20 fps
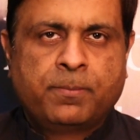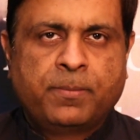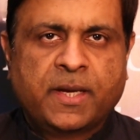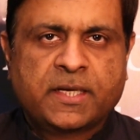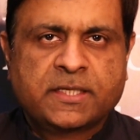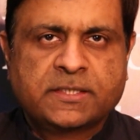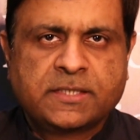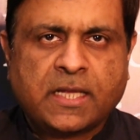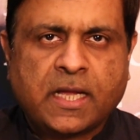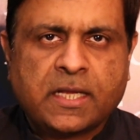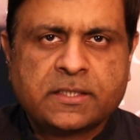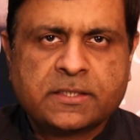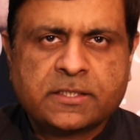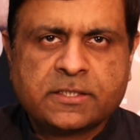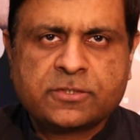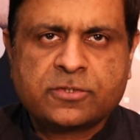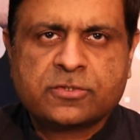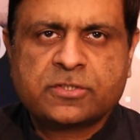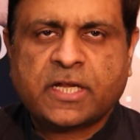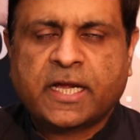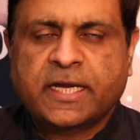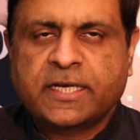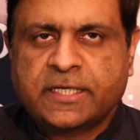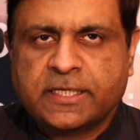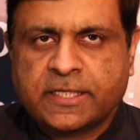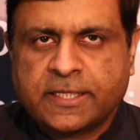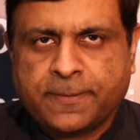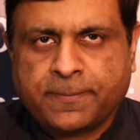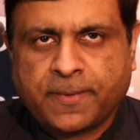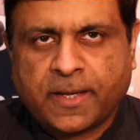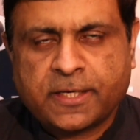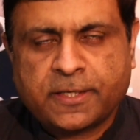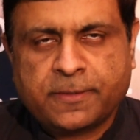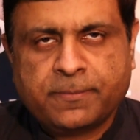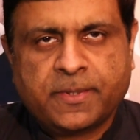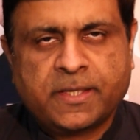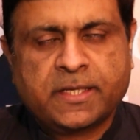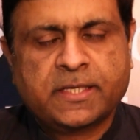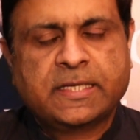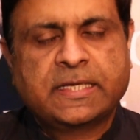पाकिस्तान की सोसाइटी के बारे
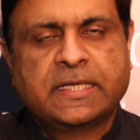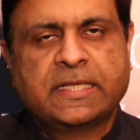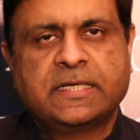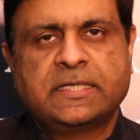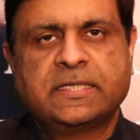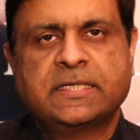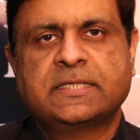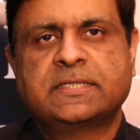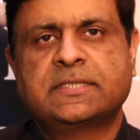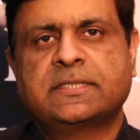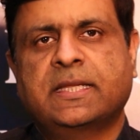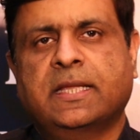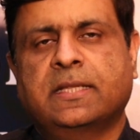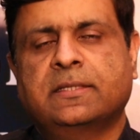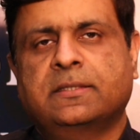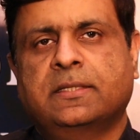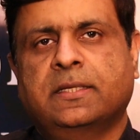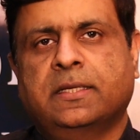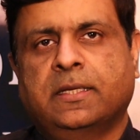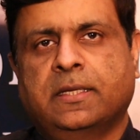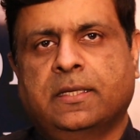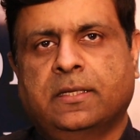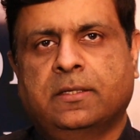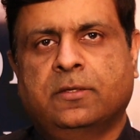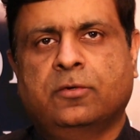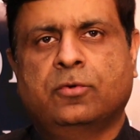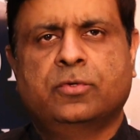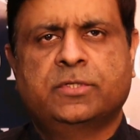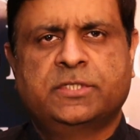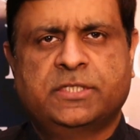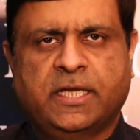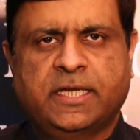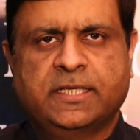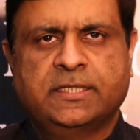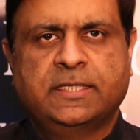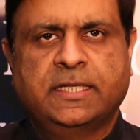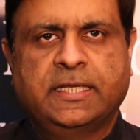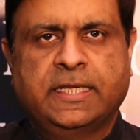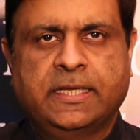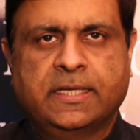में क्रिटिक्स कहते हैं और
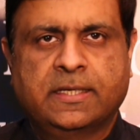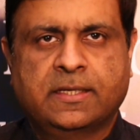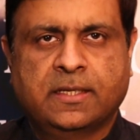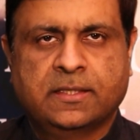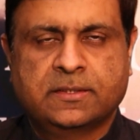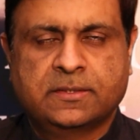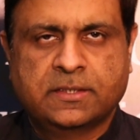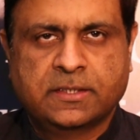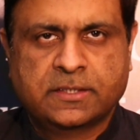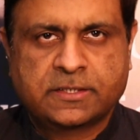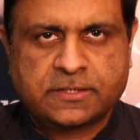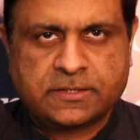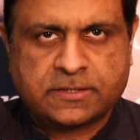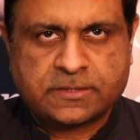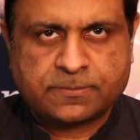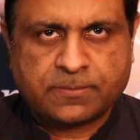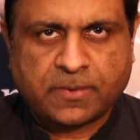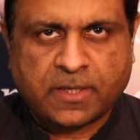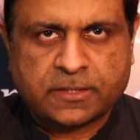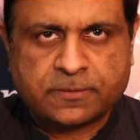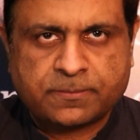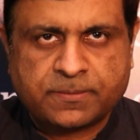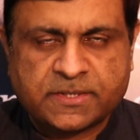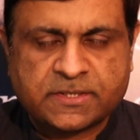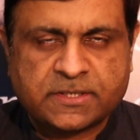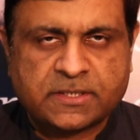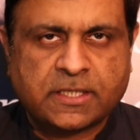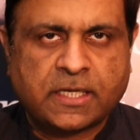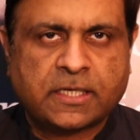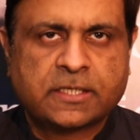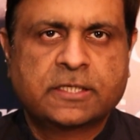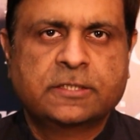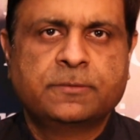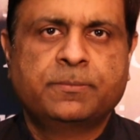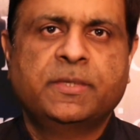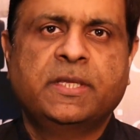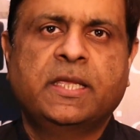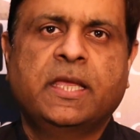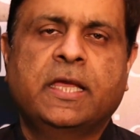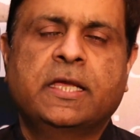शायद एक हद तक इस बात में
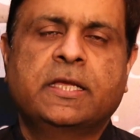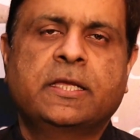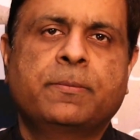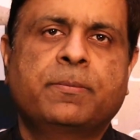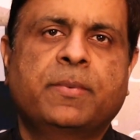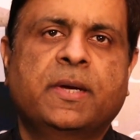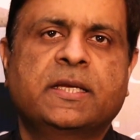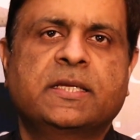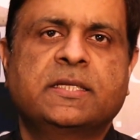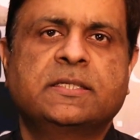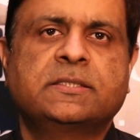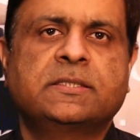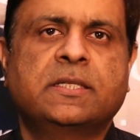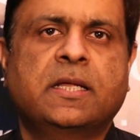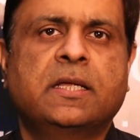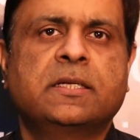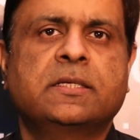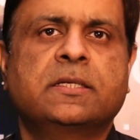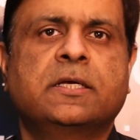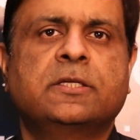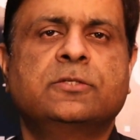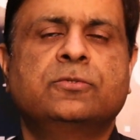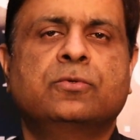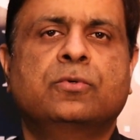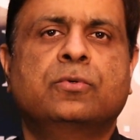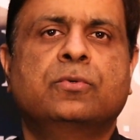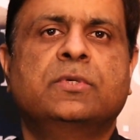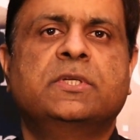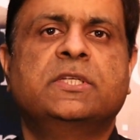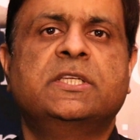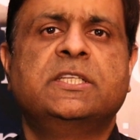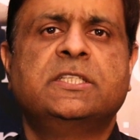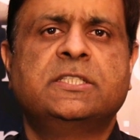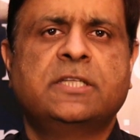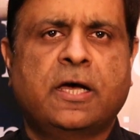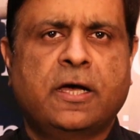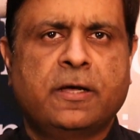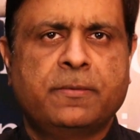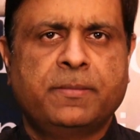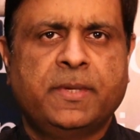सदाकत भी है कि पाकिस्तान का जो
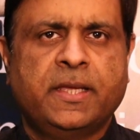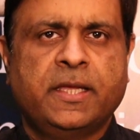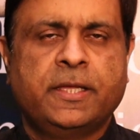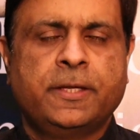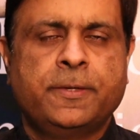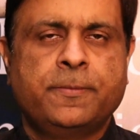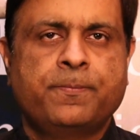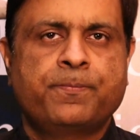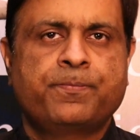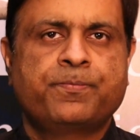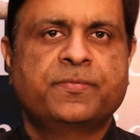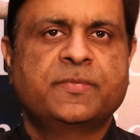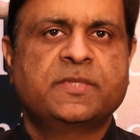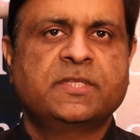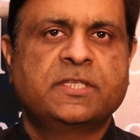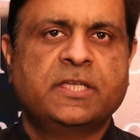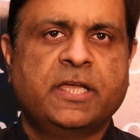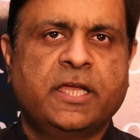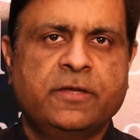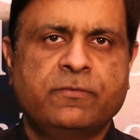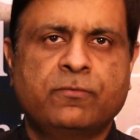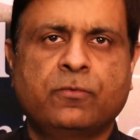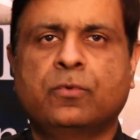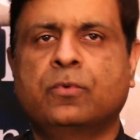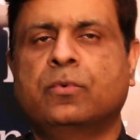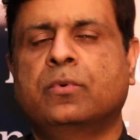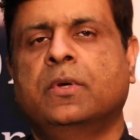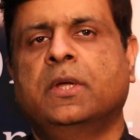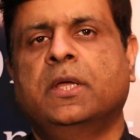निज़ाम है चाहे वो